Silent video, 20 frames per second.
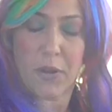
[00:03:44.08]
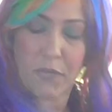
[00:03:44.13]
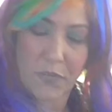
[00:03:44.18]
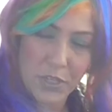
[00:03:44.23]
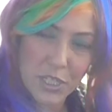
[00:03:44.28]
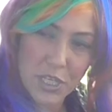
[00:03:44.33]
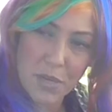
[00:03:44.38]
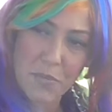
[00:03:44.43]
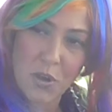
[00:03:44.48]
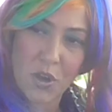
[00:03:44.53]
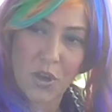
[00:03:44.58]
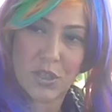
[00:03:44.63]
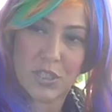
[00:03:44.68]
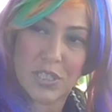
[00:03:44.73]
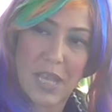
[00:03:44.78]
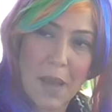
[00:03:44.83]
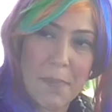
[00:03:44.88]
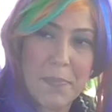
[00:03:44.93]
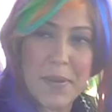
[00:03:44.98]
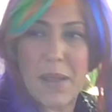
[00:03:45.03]
però facciamo così,
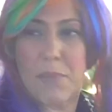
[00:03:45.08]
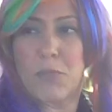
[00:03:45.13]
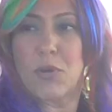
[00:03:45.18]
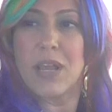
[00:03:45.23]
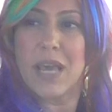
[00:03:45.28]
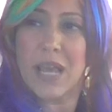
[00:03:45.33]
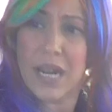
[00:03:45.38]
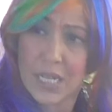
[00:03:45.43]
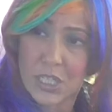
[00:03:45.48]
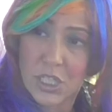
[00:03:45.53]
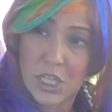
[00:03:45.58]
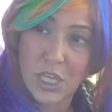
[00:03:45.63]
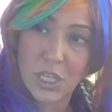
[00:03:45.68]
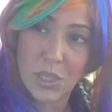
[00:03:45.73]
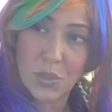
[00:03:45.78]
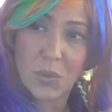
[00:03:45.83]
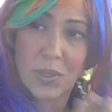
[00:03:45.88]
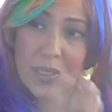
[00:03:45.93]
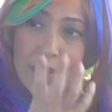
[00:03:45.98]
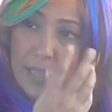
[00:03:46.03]
apriamo le arance in
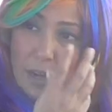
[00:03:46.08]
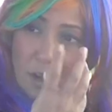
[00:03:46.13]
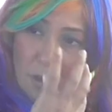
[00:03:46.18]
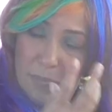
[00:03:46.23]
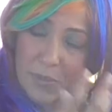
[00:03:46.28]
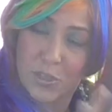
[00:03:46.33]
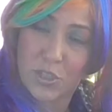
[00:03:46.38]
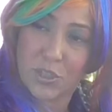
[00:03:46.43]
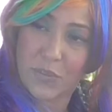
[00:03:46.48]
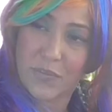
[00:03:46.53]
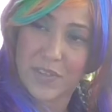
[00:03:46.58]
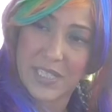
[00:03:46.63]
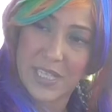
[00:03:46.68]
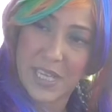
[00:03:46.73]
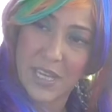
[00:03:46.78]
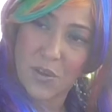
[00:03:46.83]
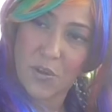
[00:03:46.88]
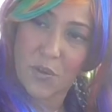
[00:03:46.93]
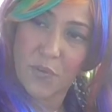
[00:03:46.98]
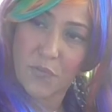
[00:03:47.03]
due e te le metto dove sei
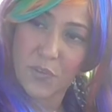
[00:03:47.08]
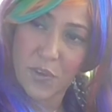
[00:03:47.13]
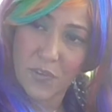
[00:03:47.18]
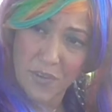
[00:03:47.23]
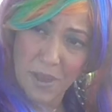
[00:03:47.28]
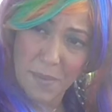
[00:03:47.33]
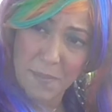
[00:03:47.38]
gonfio,